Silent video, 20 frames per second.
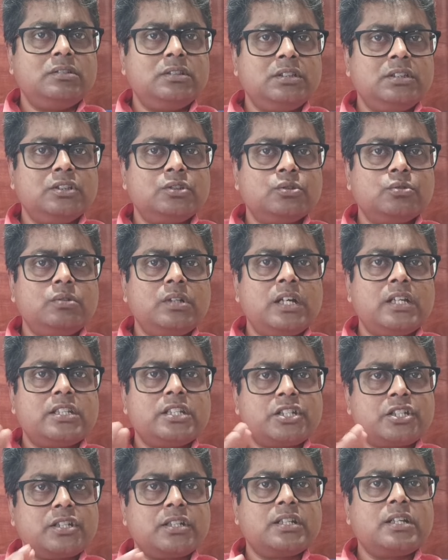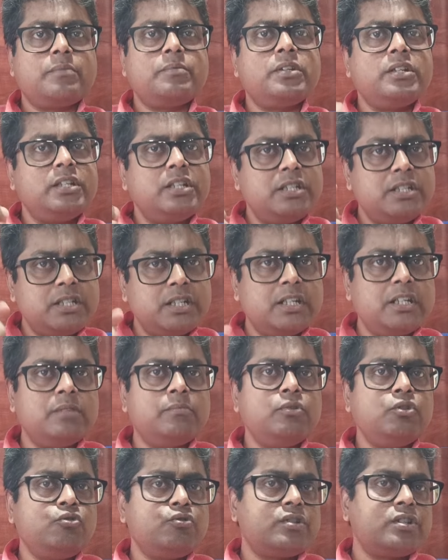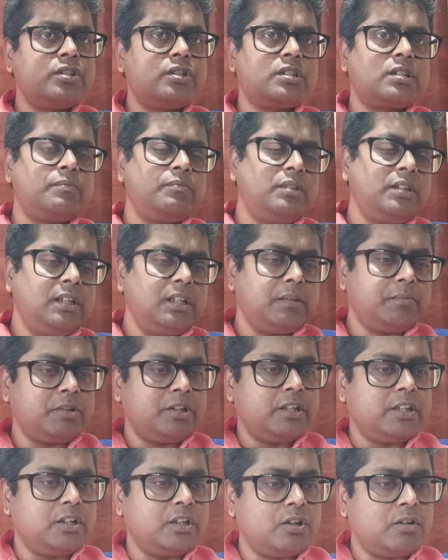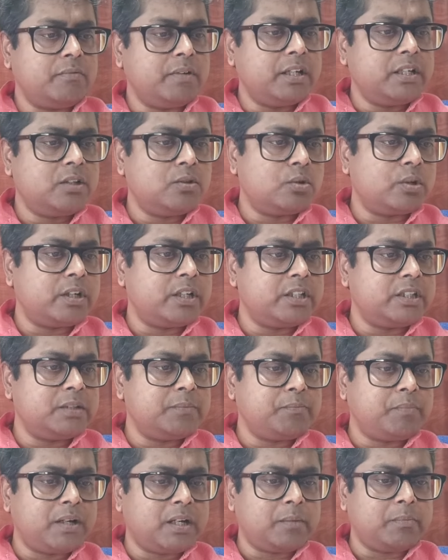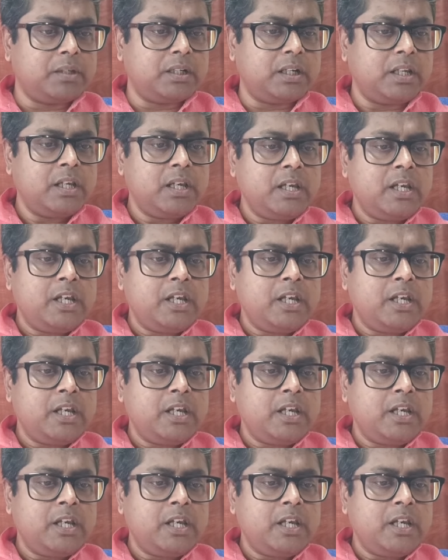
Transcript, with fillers: জিনিসগুলো আছে সেটা আপনি নিজের ইমিউন সিস্টেম দিয়ে আপনি রিকভারি করে নিতে পারবেন